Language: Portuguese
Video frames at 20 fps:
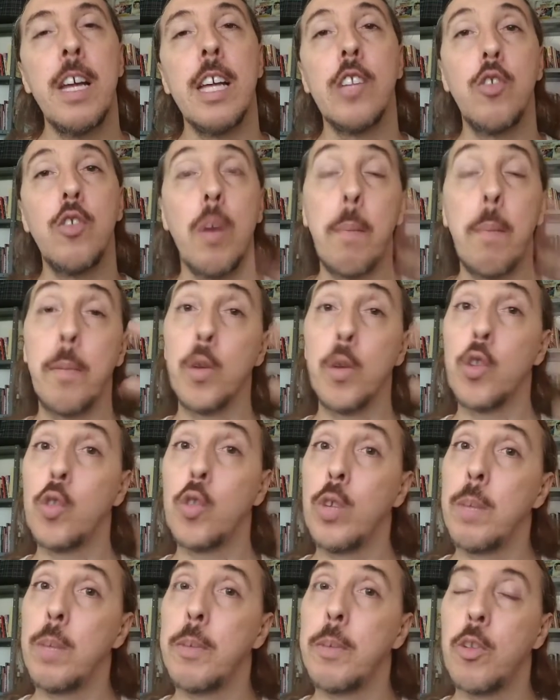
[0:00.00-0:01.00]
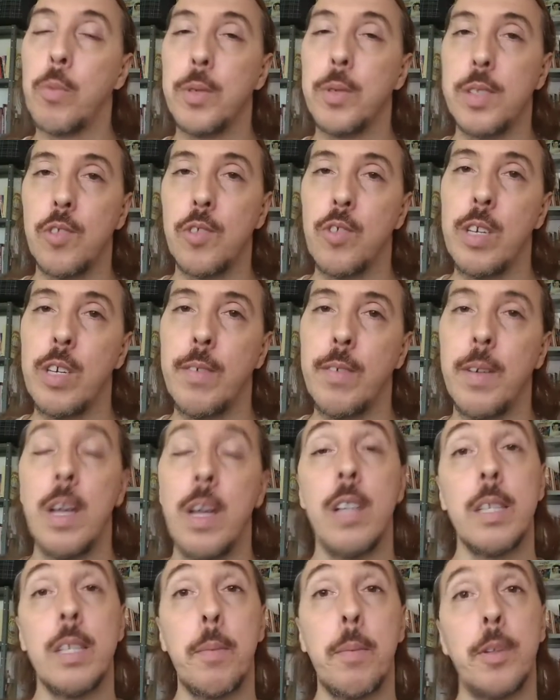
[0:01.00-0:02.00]
De uma postura mais positiva.
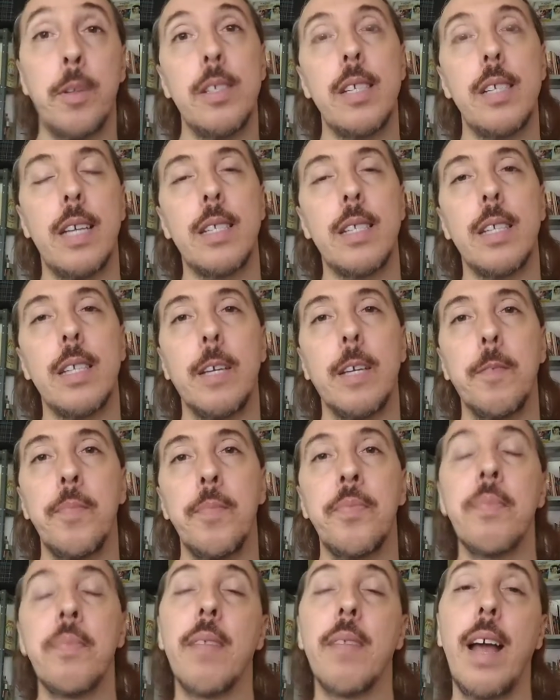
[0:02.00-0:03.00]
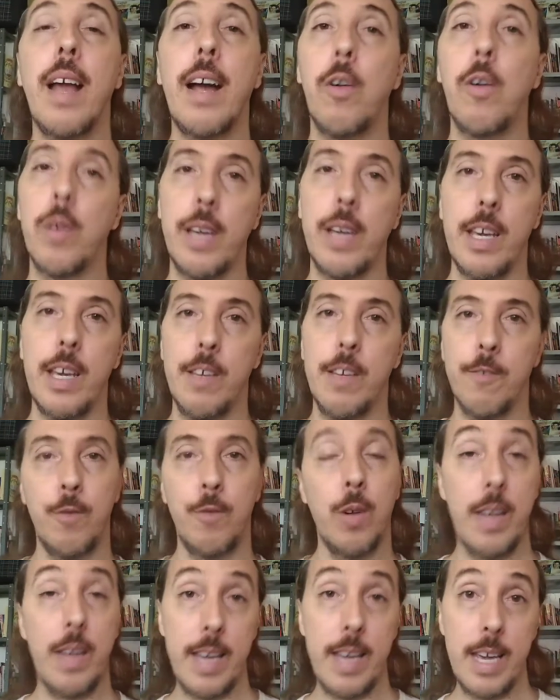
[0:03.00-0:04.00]
Você pode dizer assim: ah, ok,
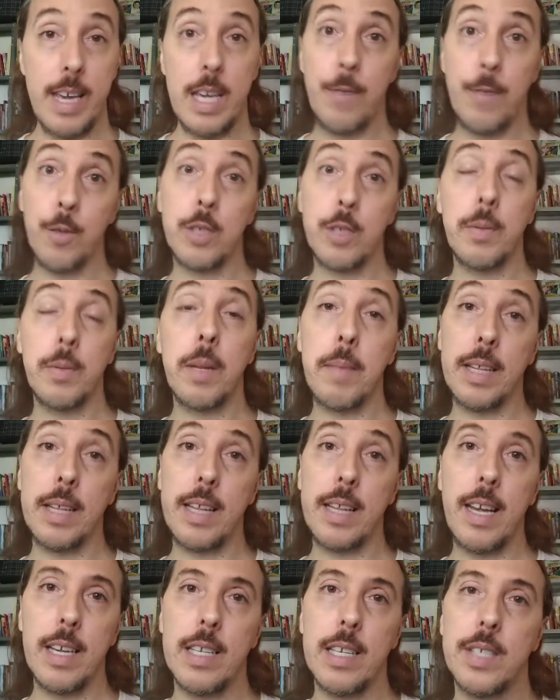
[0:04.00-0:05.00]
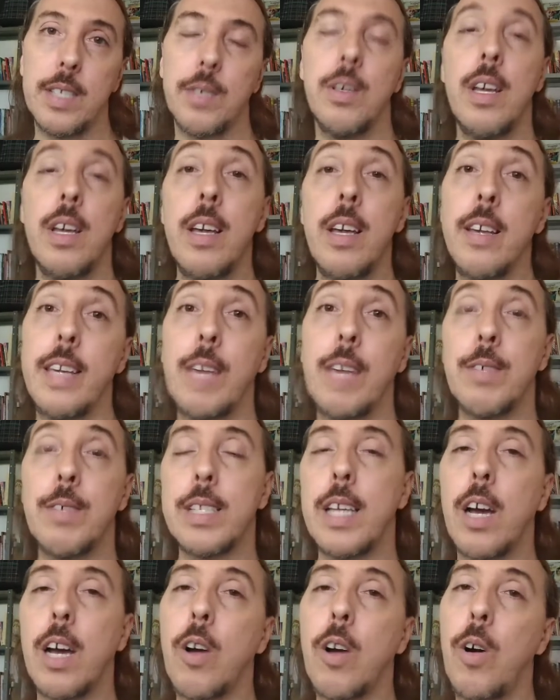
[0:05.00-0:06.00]
vou ler e vou experimentar isso. E aí
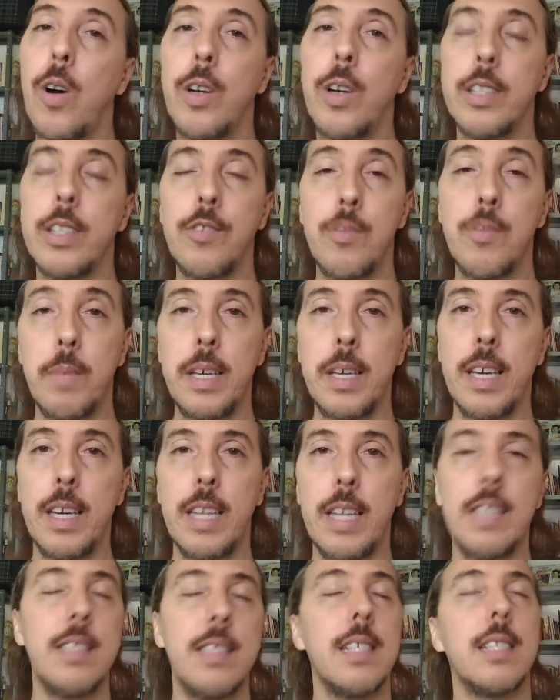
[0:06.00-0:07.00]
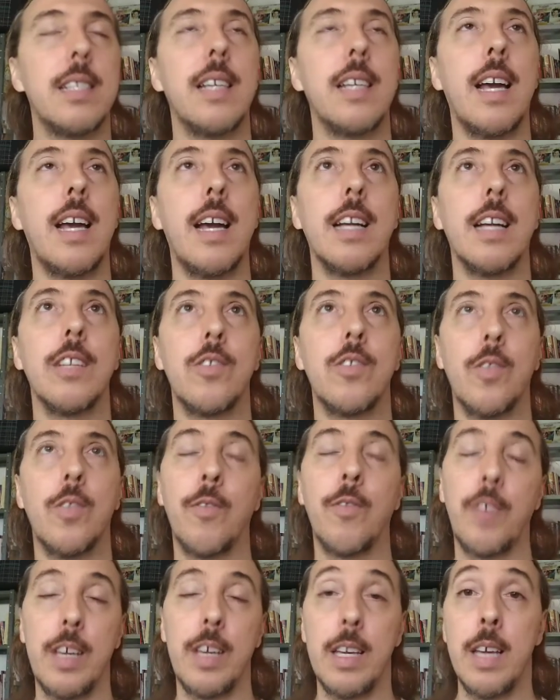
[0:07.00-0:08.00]
você acorda de manhã e diz assim: ah, deixa eu
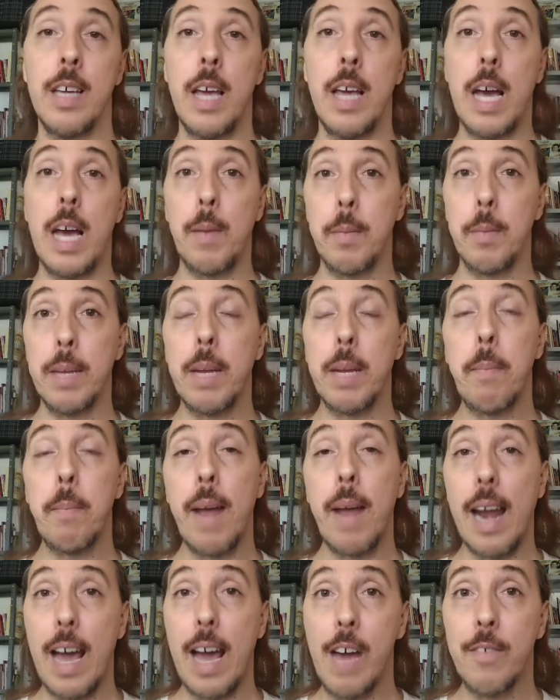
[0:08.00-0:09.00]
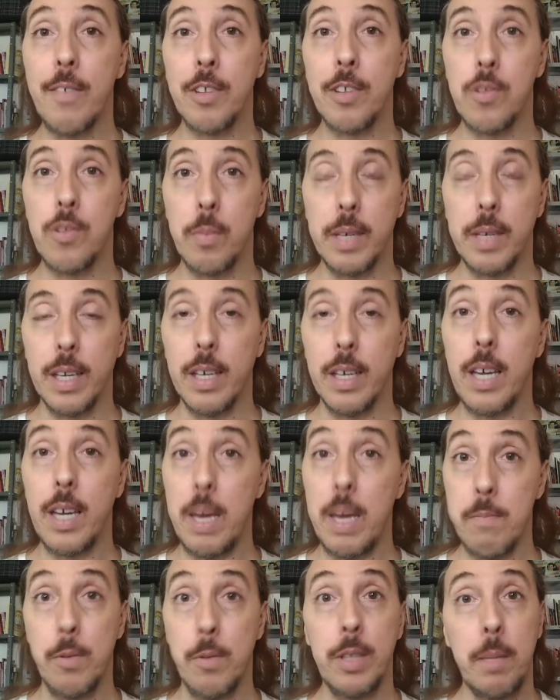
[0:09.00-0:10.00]
ver. A primeira palavra de manhã
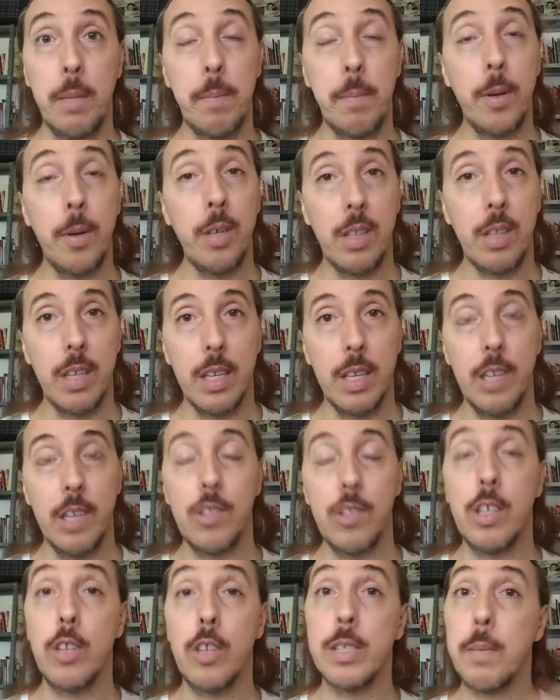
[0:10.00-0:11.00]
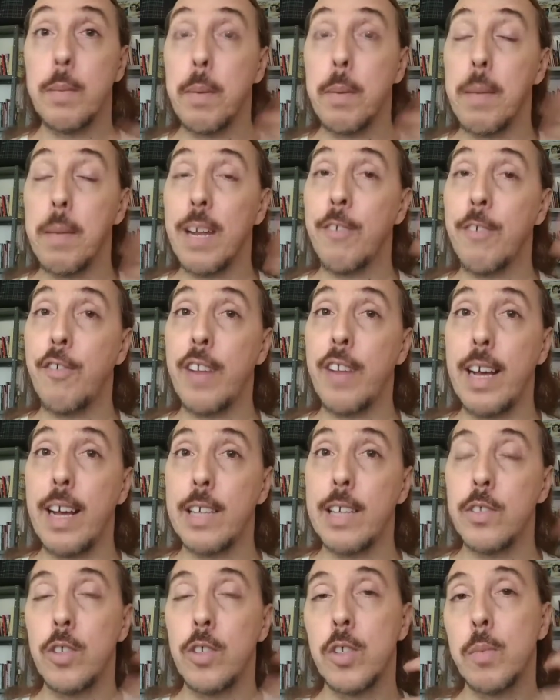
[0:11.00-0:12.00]
é muito importante, a nossa primeira
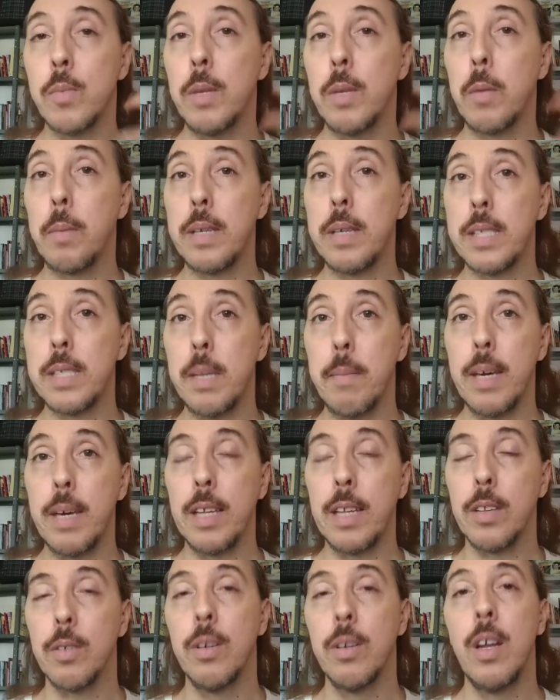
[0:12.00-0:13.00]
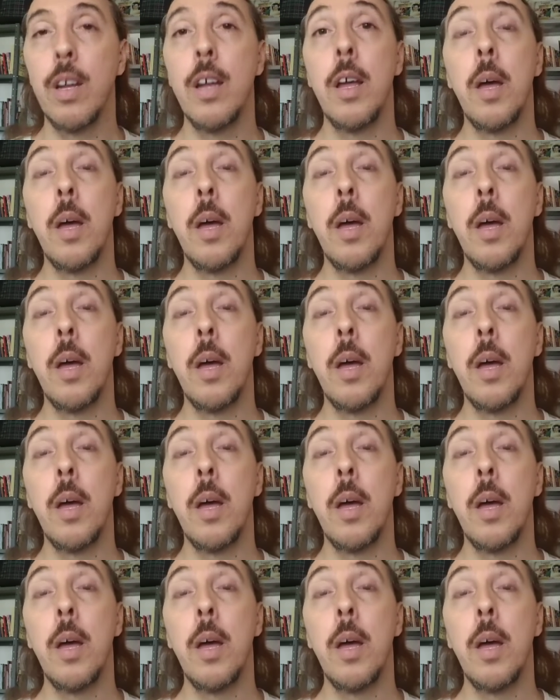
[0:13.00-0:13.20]
frase, nosso primeiro pensamento.